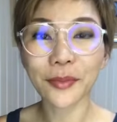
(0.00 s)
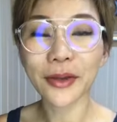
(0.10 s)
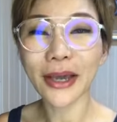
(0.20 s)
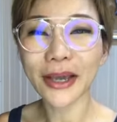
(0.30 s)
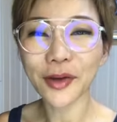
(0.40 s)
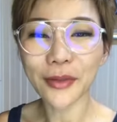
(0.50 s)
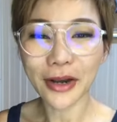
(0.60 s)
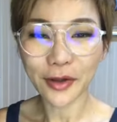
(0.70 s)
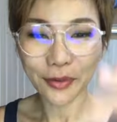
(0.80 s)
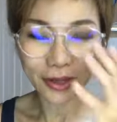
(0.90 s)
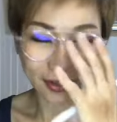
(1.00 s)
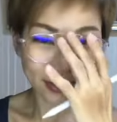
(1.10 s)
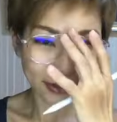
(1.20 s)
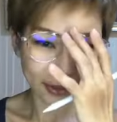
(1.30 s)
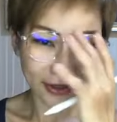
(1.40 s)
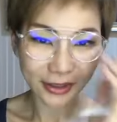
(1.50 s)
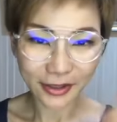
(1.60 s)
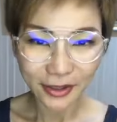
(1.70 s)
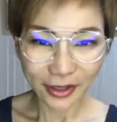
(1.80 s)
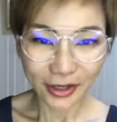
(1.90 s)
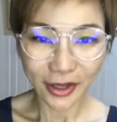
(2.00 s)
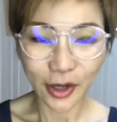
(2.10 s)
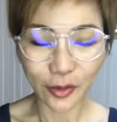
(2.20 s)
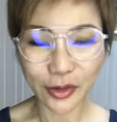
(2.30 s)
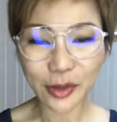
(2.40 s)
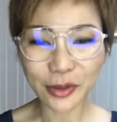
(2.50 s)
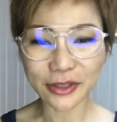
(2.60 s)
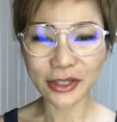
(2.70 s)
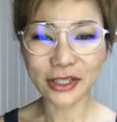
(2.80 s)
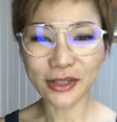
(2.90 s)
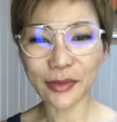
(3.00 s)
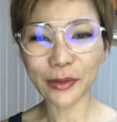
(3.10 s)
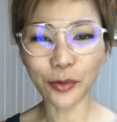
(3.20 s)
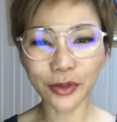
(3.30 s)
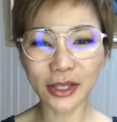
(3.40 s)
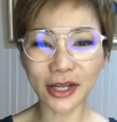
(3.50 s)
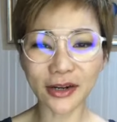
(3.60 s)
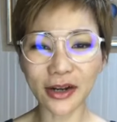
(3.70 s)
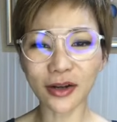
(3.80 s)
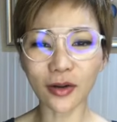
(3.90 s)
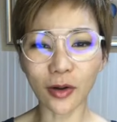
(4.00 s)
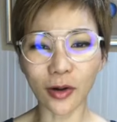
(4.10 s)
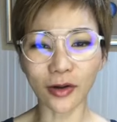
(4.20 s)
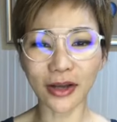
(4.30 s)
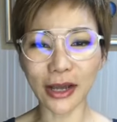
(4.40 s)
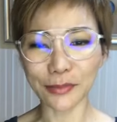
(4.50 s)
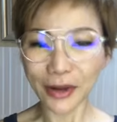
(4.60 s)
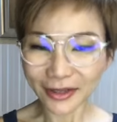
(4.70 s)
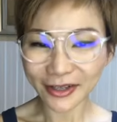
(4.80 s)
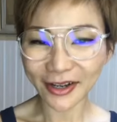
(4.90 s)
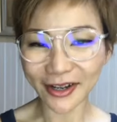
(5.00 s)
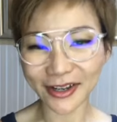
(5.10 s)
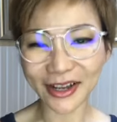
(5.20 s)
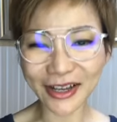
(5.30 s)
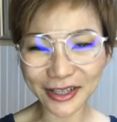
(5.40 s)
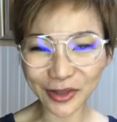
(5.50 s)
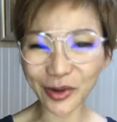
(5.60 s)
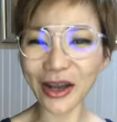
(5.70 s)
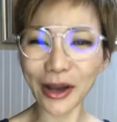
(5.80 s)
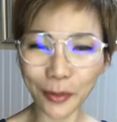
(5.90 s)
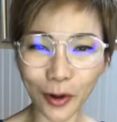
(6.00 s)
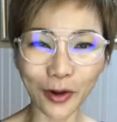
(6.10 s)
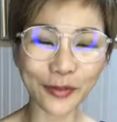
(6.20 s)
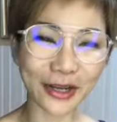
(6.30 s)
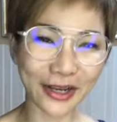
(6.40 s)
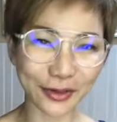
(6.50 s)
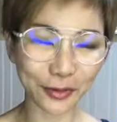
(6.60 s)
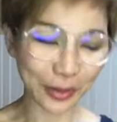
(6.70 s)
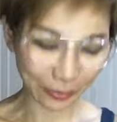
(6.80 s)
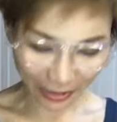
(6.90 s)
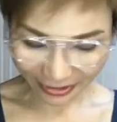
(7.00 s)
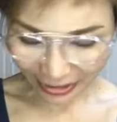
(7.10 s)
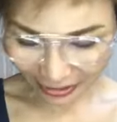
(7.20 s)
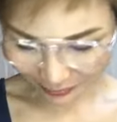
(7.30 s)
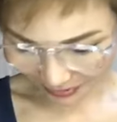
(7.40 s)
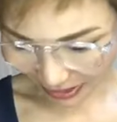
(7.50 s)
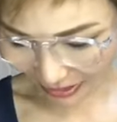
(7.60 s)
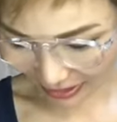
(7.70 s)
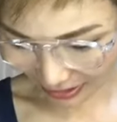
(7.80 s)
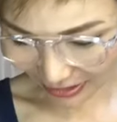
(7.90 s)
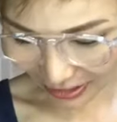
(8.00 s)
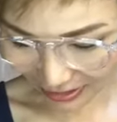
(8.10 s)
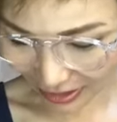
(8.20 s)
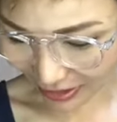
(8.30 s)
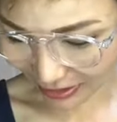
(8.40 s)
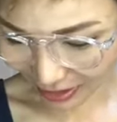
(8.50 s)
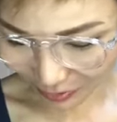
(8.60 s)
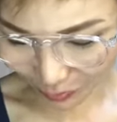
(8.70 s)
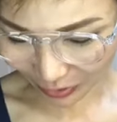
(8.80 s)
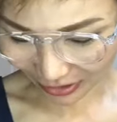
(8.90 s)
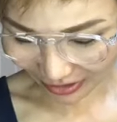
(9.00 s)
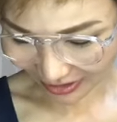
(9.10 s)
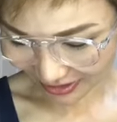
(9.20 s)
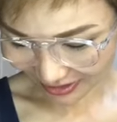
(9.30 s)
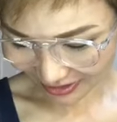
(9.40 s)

มีใครเข้ามาแล้วไหมเอ่ยวันนี้หมอสลินจะมาพูดในเรื่องของไขมันนะคะกล้ากินก็กล้าผอมนะคะดูแบบว่าตั้งแคปชั่นนะคะท้าทายน่าดูเลยนะ